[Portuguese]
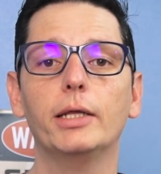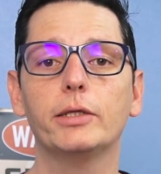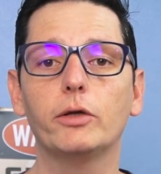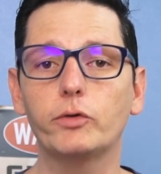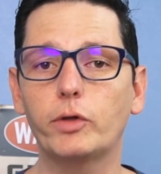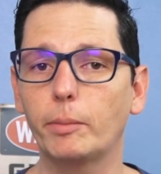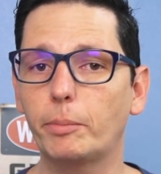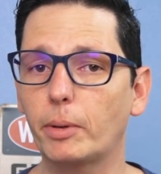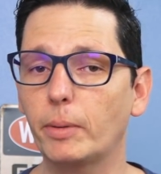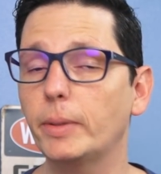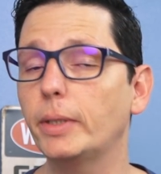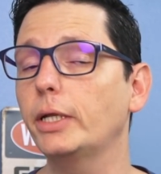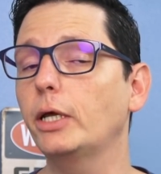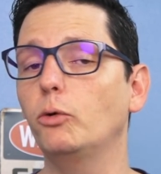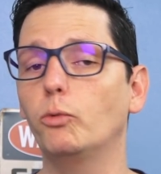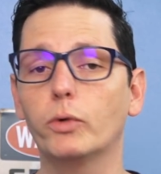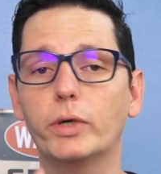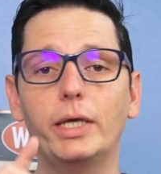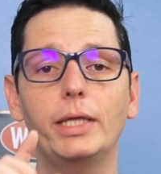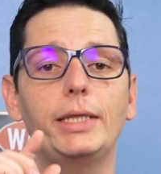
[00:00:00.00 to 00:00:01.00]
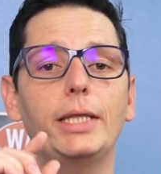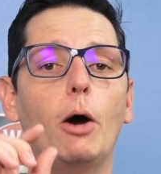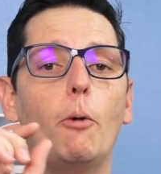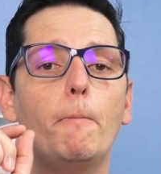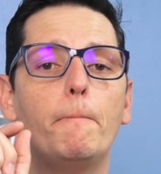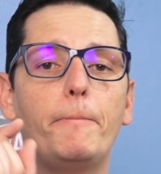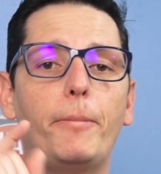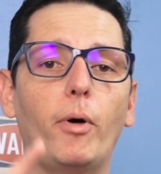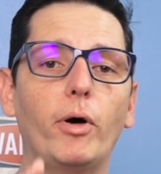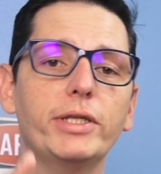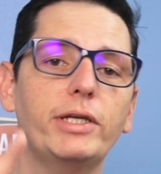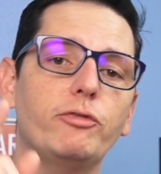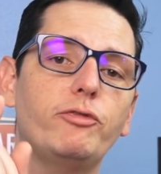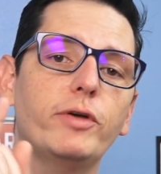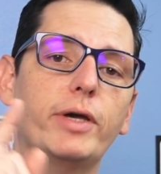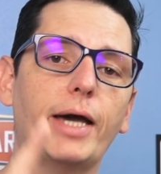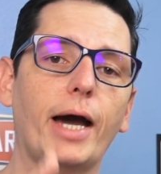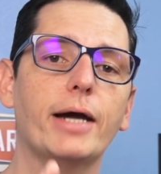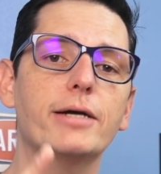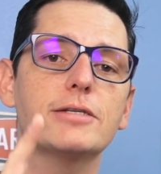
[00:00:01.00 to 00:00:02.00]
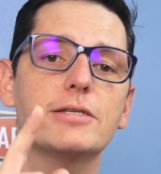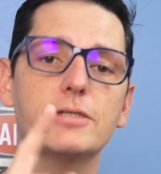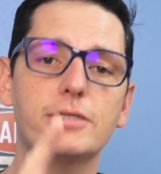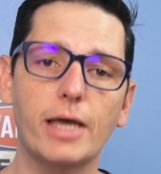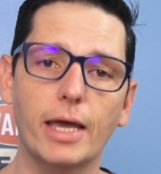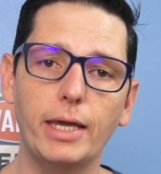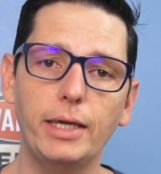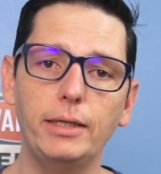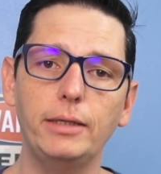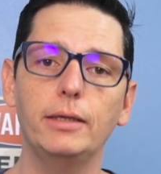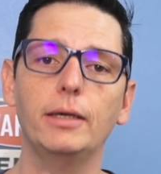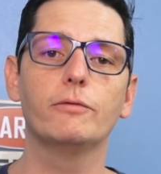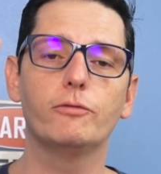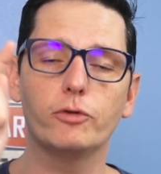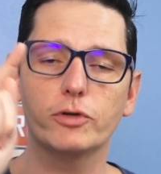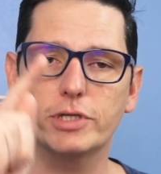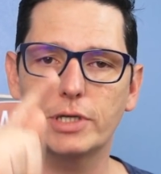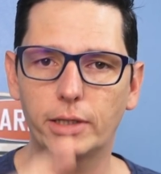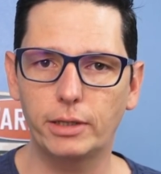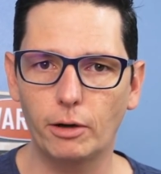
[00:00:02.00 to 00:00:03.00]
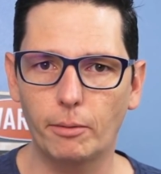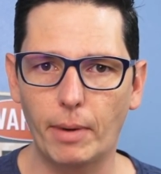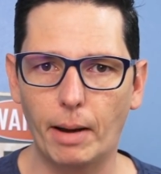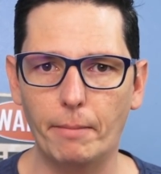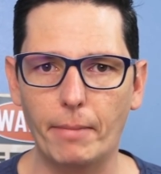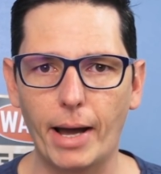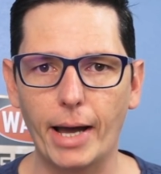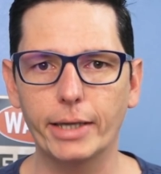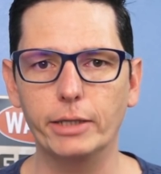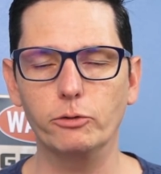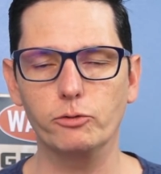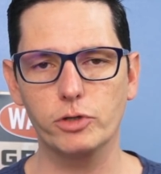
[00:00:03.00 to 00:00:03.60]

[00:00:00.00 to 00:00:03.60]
não tem problema nenhum. O que não pode é ficar sem você ter uma máquina,